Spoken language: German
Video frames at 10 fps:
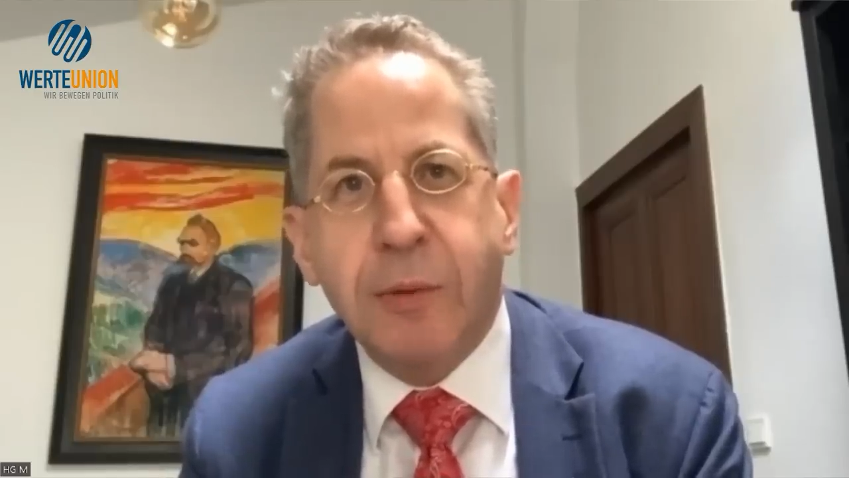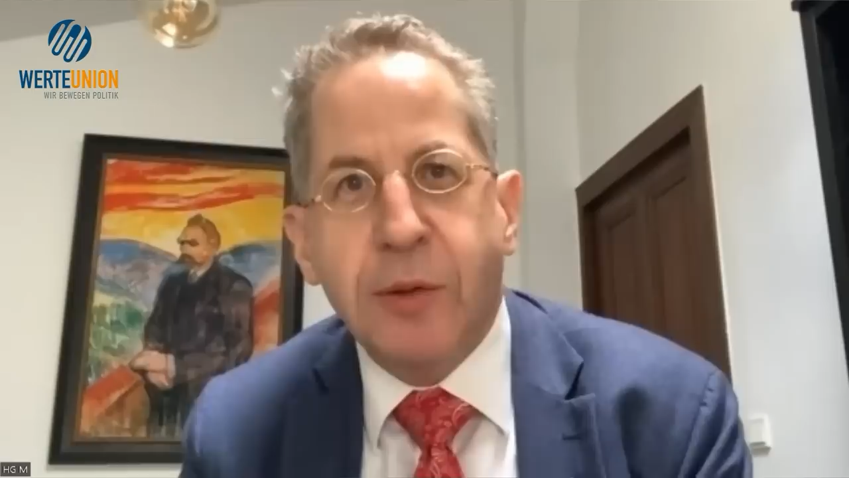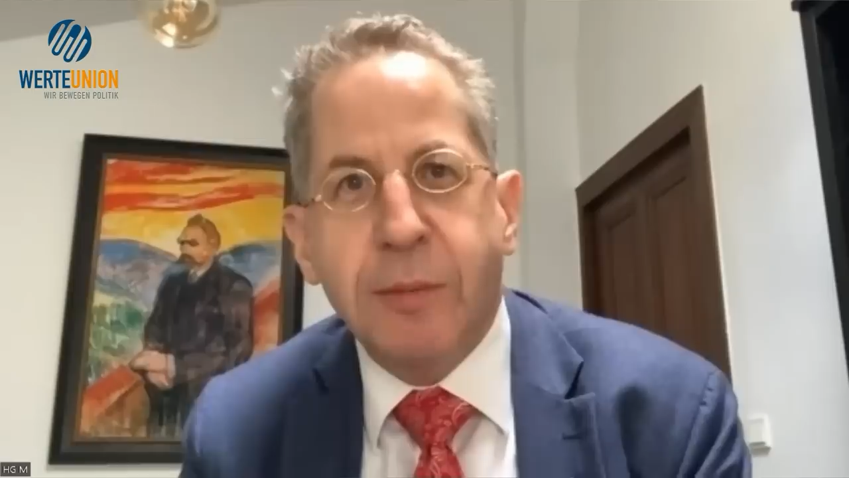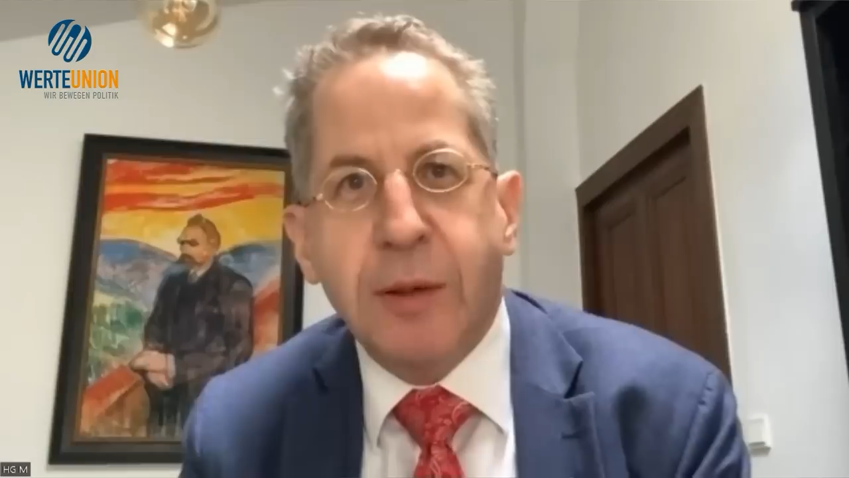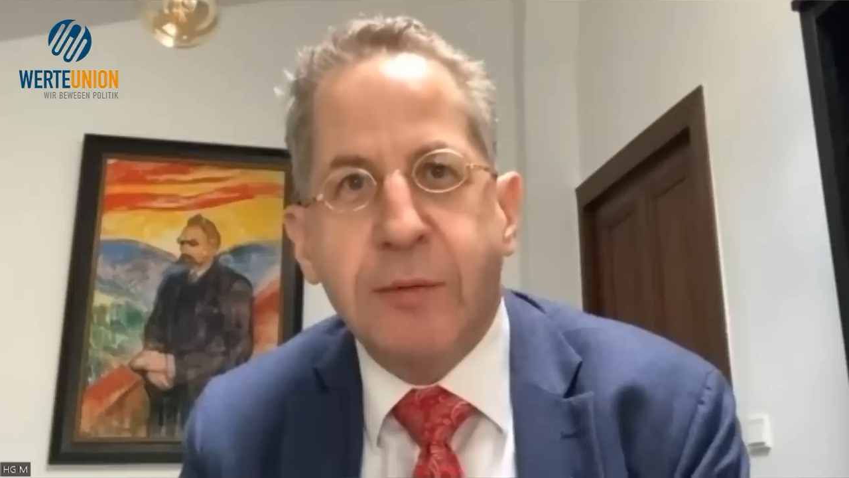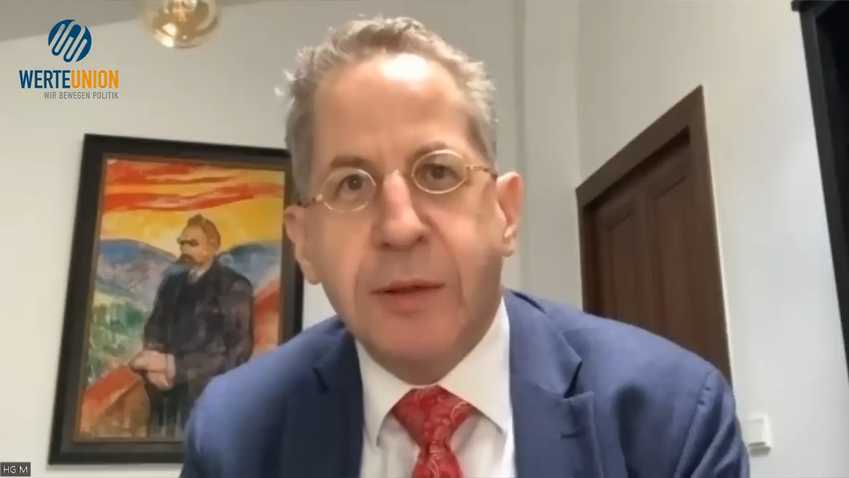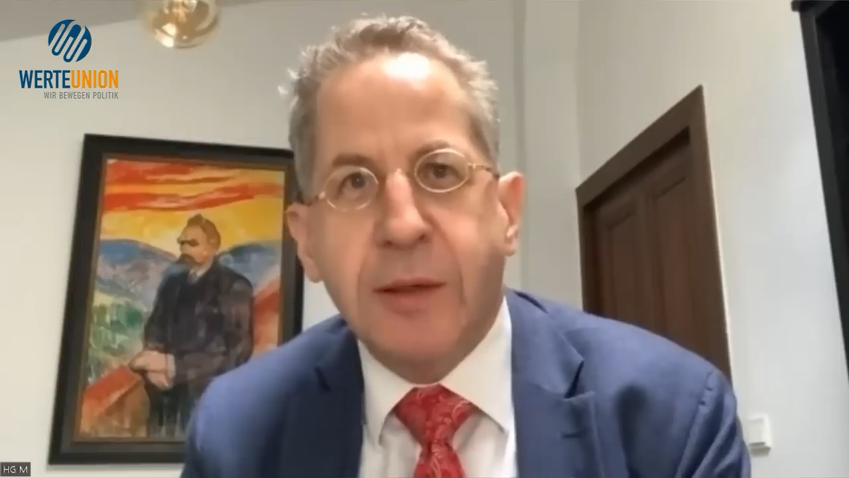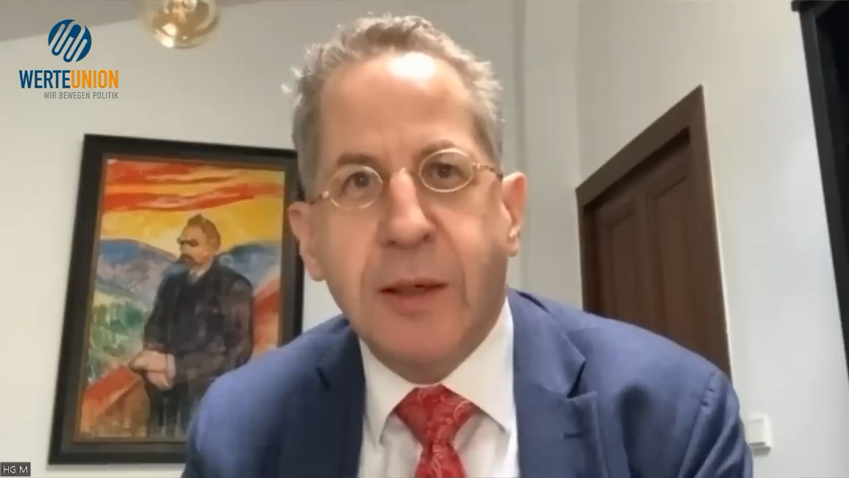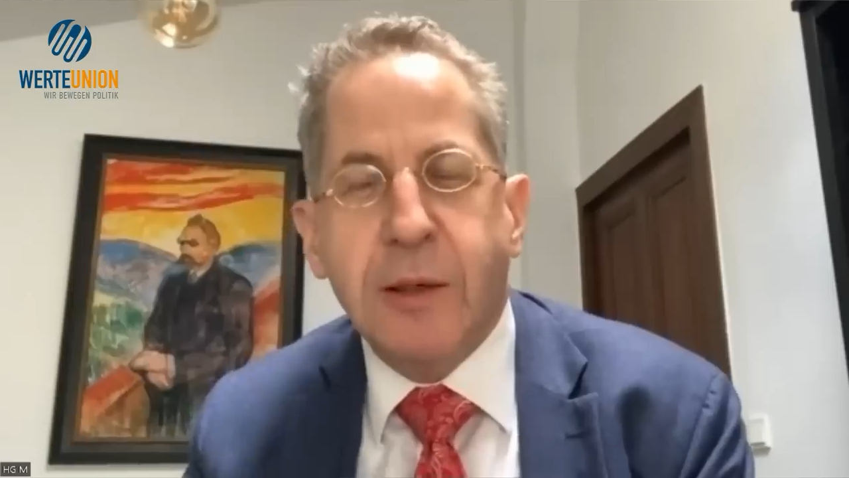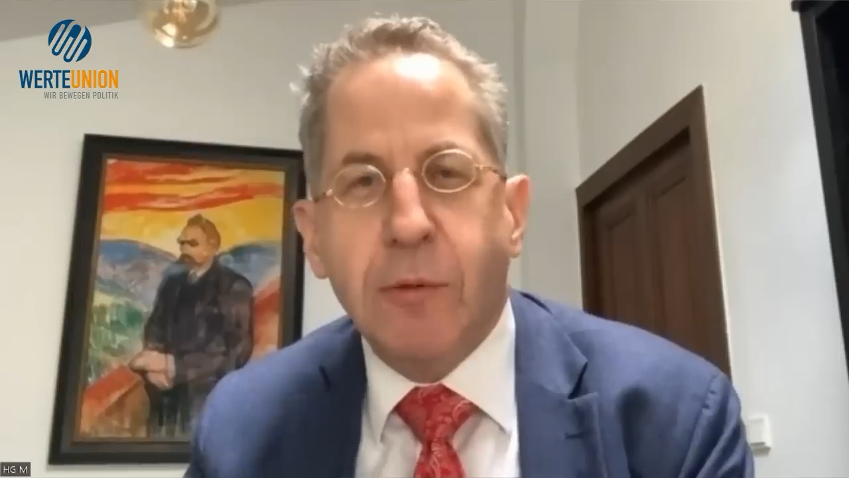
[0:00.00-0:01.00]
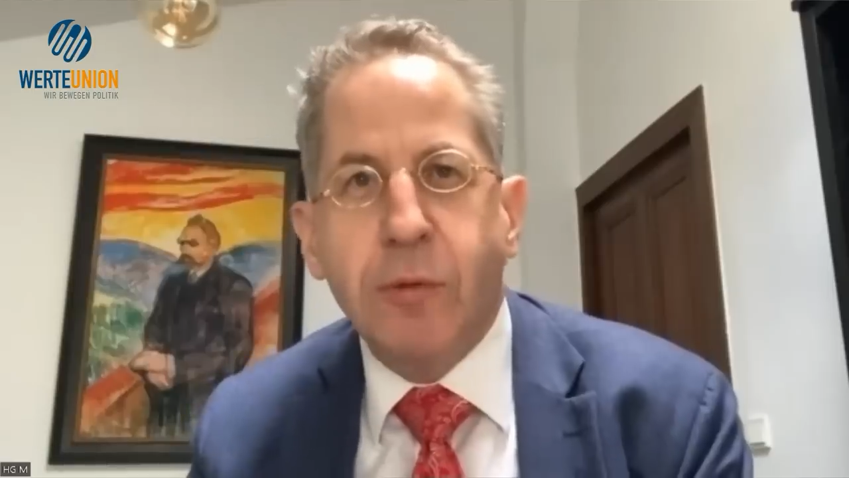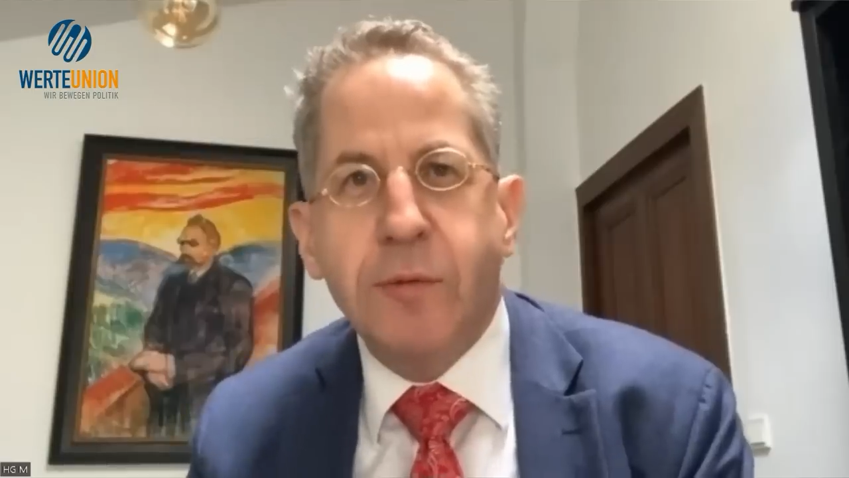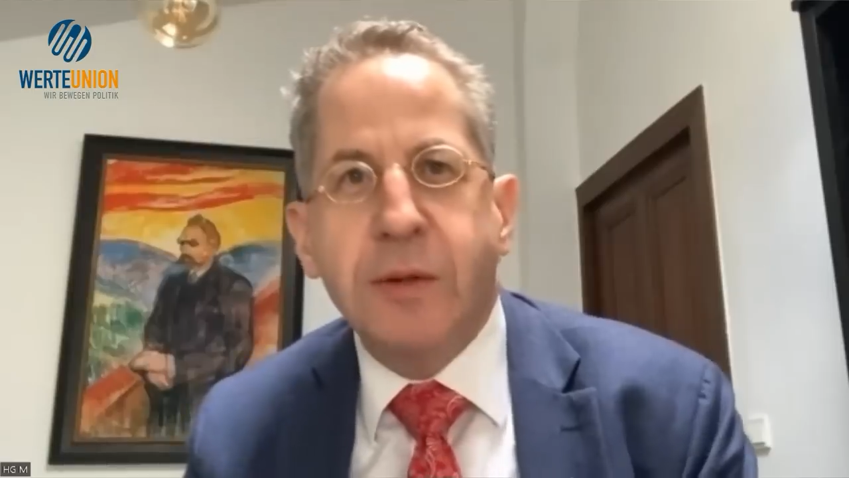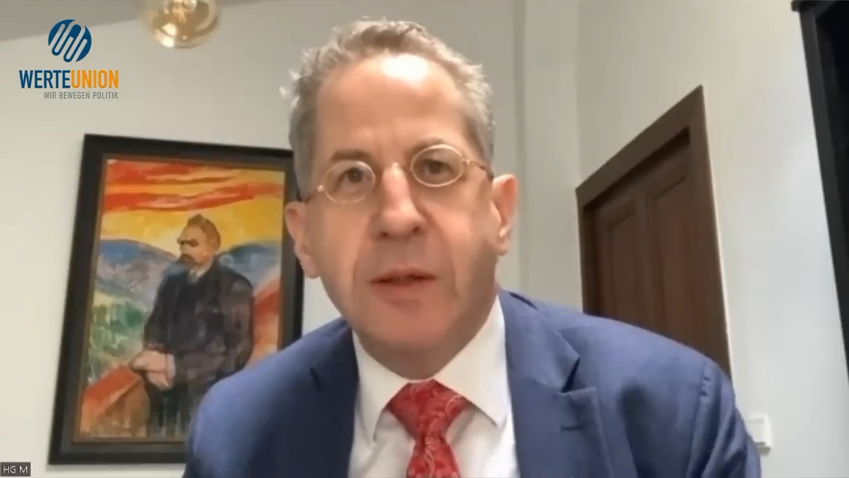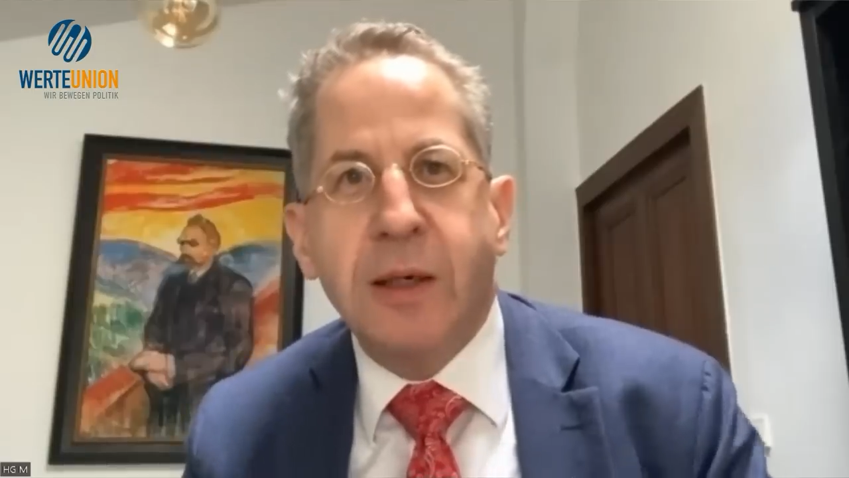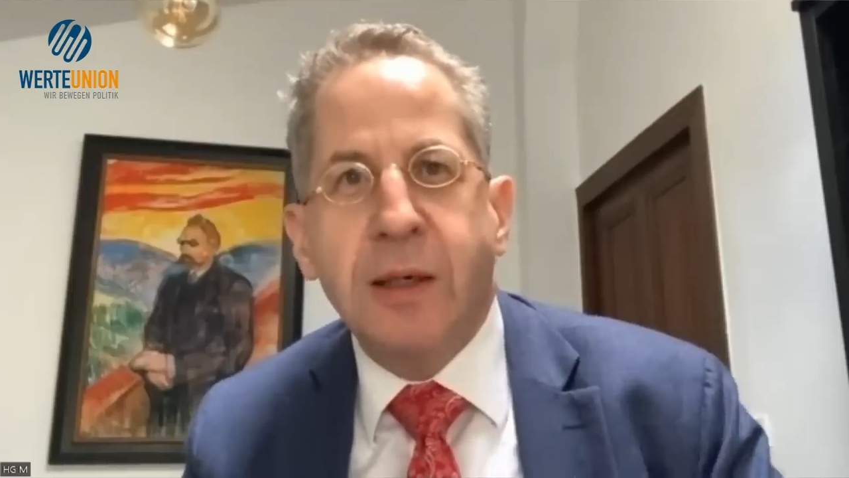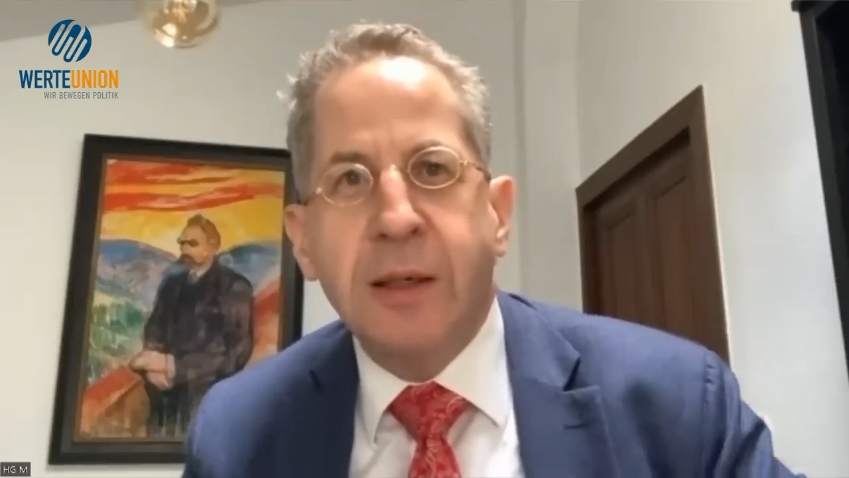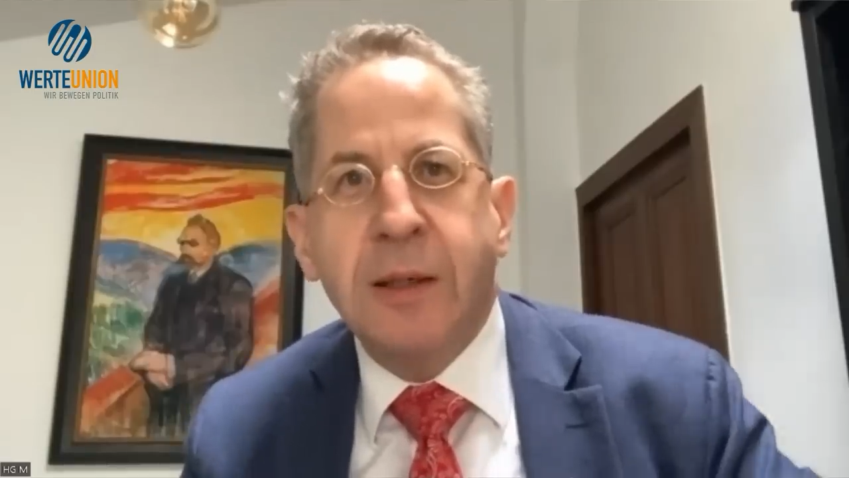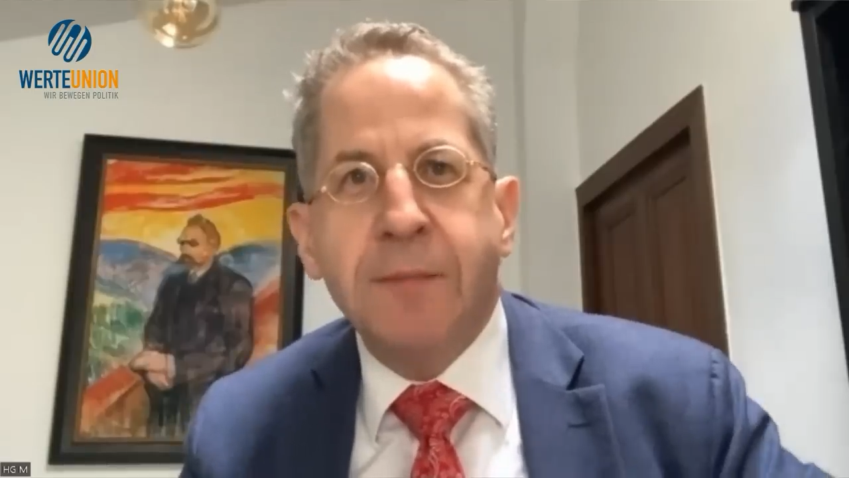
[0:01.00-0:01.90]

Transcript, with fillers: bis jemand wie Gerhard Löwenthal,